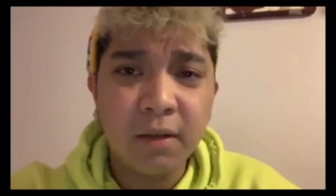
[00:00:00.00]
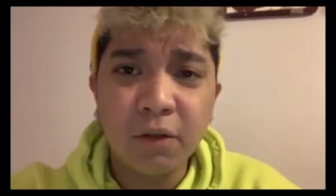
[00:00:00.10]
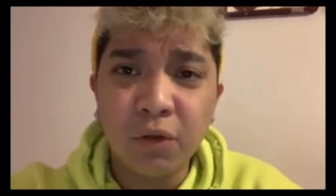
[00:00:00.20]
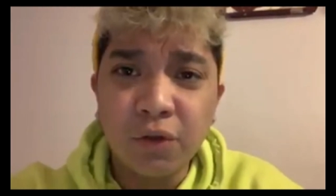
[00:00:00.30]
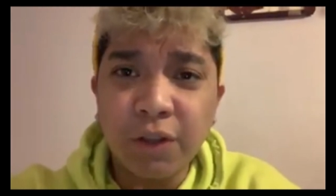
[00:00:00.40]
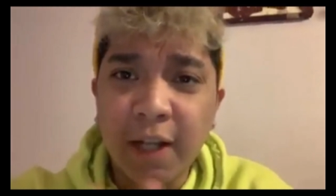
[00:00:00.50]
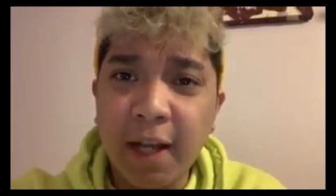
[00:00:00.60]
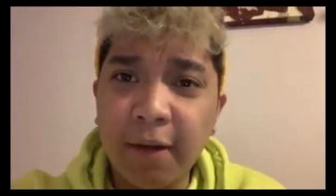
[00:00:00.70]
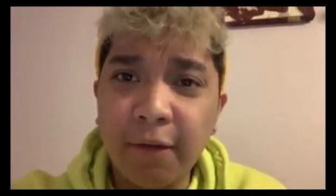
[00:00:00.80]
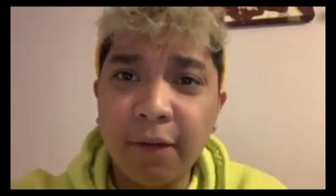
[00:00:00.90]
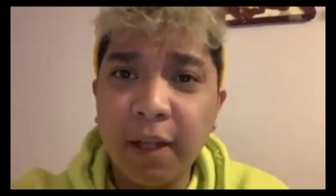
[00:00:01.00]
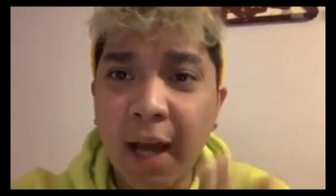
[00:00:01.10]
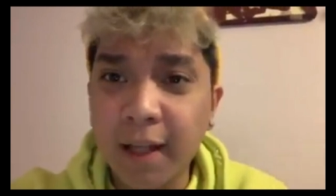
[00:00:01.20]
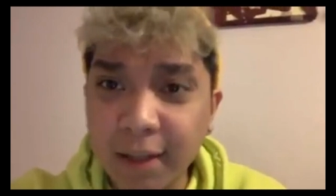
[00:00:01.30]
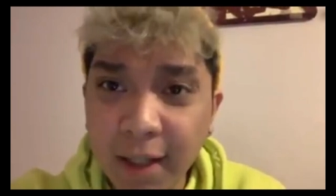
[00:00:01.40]
dun sa live ni
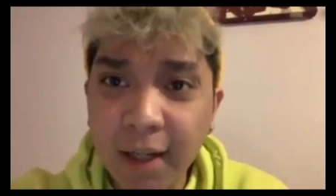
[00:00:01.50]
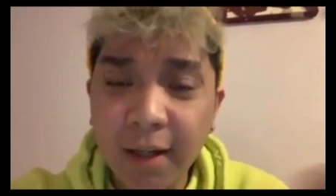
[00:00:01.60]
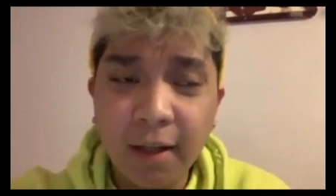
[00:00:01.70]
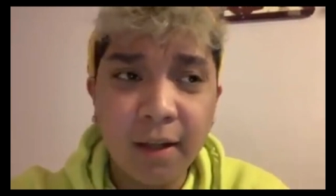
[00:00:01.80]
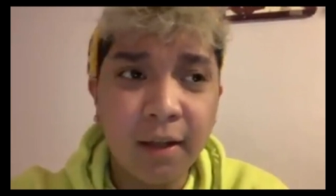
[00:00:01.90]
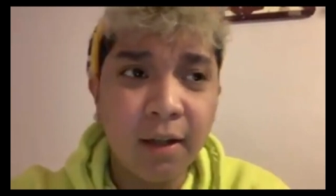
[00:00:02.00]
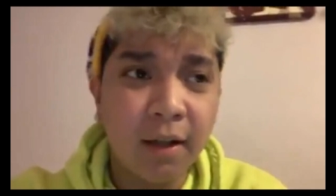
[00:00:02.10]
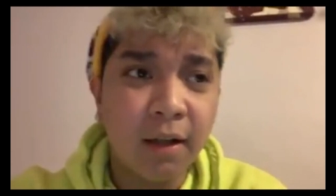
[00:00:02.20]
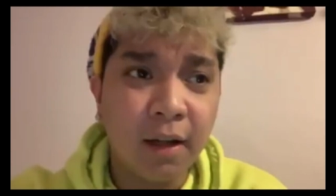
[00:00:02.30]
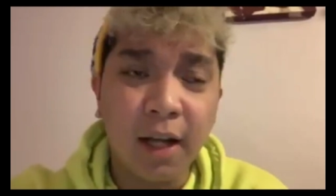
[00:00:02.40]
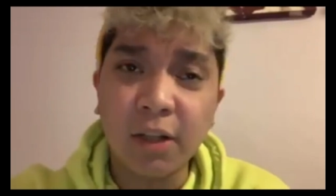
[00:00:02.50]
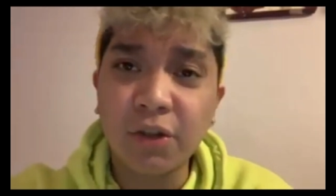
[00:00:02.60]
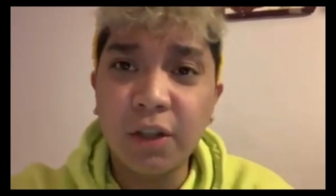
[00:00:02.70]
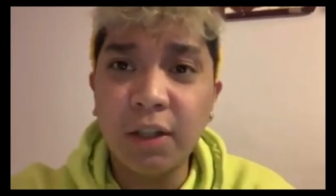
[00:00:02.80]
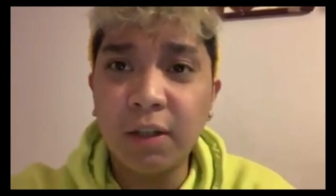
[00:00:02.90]
ate
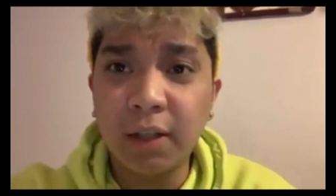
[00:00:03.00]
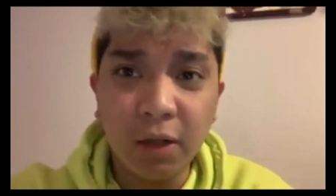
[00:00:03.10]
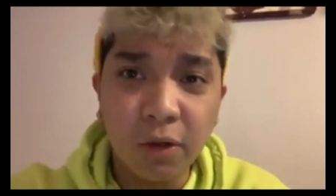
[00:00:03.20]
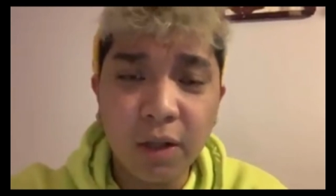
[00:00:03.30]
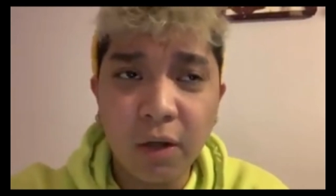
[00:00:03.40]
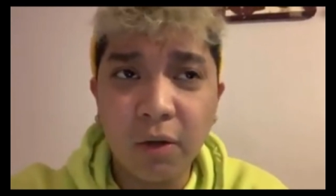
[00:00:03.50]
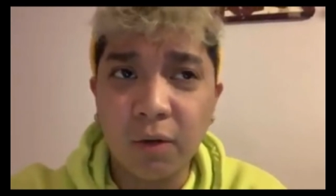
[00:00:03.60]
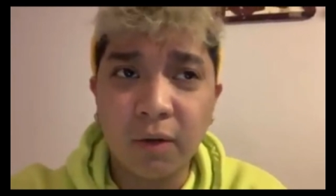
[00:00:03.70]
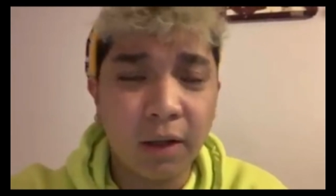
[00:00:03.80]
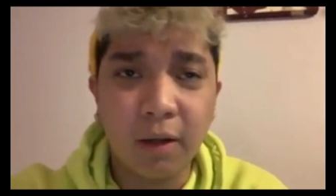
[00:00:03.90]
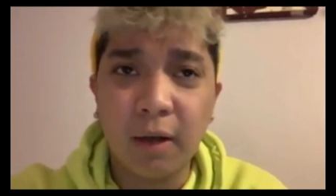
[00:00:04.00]
actually nanood ako uh,